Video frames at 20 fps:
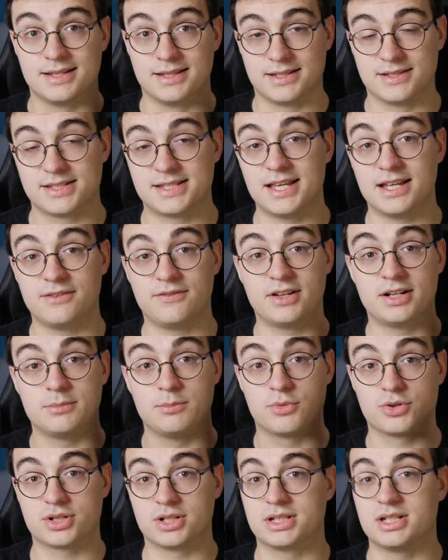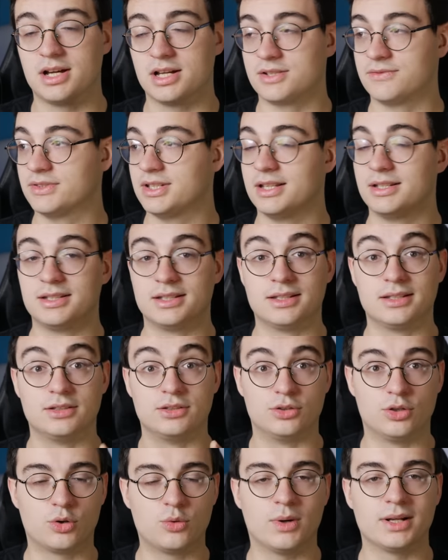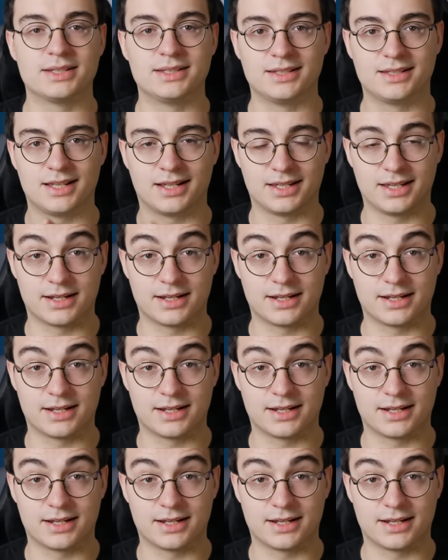serwer może działać wtedy dokładnie tak,